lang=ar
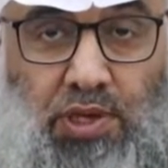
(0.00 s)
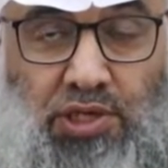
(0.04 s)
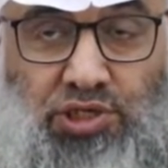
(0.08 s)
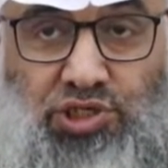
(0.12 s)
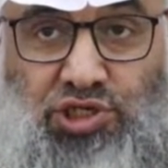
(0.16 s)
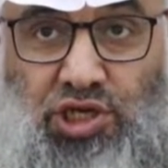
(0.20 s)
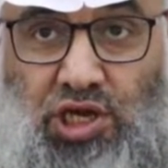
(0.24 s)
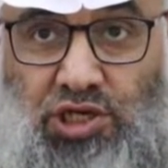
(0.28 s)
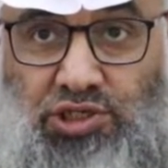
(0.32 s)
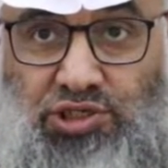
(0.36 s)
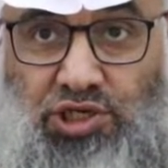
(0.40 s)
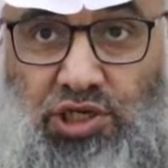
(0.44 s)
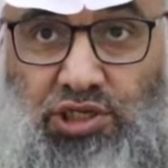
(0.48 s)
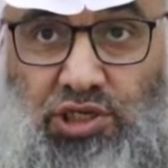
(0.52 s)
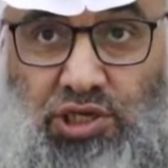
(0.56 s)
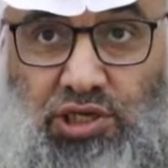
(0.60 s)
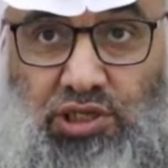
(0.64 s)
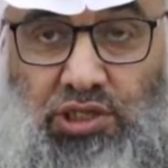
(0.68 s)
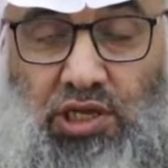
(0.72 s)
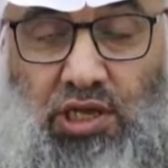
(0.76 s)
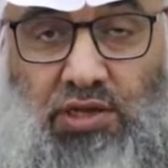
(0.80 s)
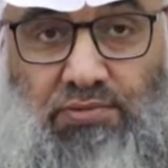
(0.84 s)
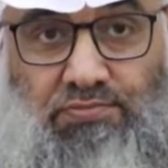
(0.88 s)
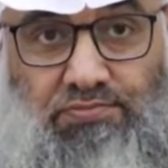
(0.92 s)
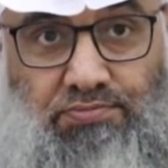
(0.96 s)
بأشياء
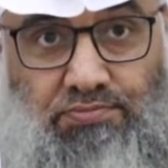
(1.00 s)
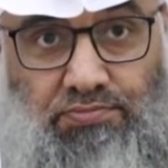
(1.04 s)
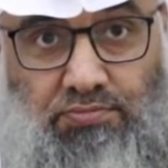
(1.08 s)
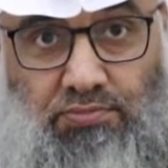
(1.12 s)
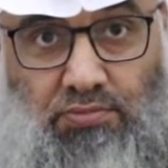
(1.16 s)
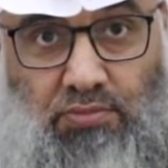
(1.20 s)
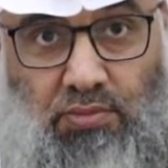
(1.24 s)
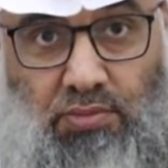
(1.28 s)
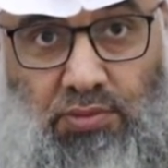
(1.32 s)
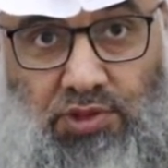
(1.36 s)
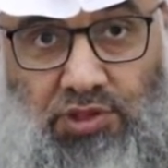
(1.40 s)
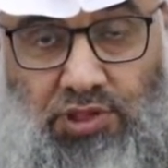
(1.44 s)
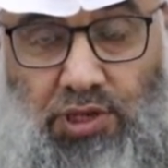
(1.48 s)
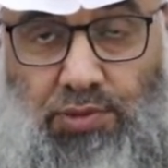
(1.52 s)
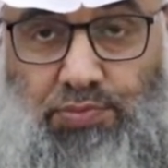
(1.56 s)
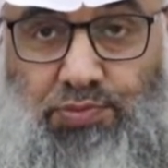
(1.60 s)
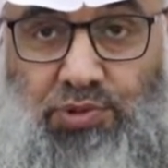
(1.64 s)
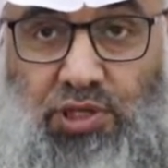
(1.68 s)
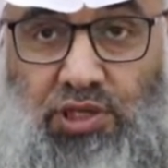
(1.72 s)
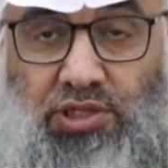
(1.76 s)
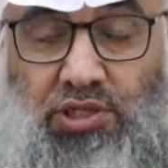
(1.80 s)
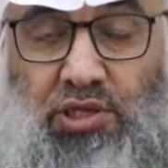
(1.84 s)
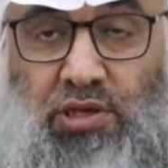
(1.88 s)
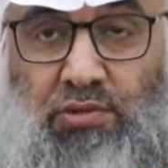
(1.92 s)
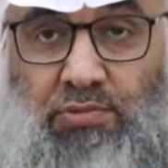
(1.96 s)
جديدة
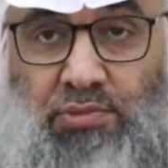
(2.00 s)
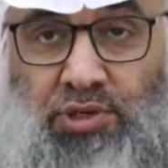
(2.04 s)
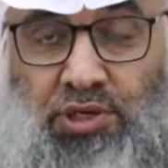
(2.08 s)
تبتدع